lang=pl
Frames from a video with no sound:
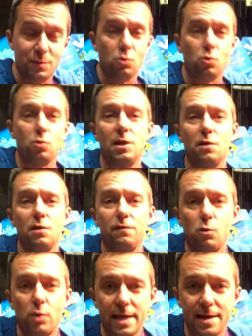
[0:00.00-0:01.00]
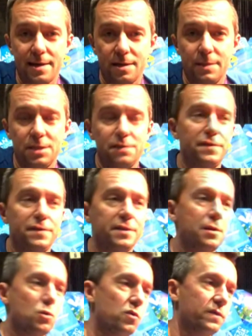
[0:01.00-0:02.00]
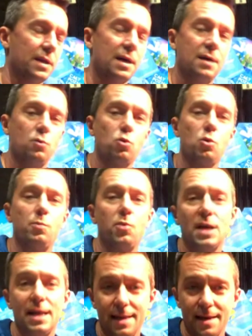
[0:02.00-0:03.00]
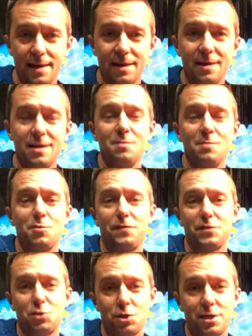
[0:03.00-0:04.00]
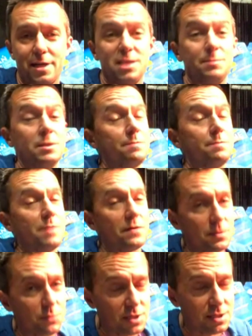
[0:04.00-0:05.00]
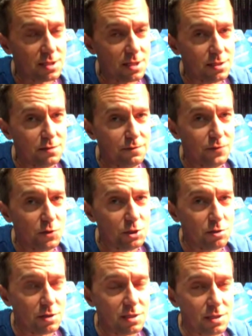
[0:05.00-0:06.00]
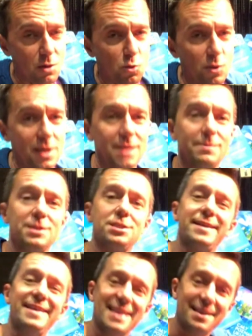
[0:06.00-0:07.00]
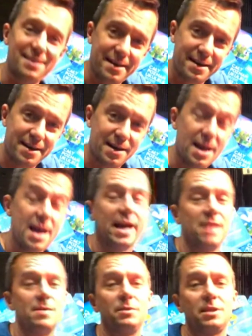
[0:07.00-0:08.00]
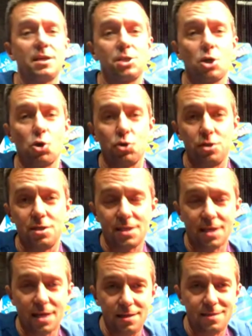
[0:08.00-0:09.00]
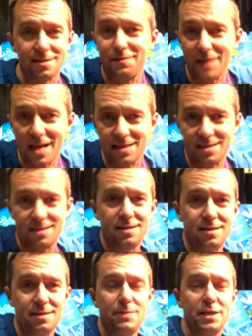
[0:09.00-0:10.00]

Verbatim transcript: Będą ukulelowe Wejery, będzie firtel Główna, Lele, profesor Śledź, będzie pierwsza poznańska niesymfoniczna orkiestra ukulele, będzie Hinatea, ale mamy także gości z zagranicy, gwiazdy z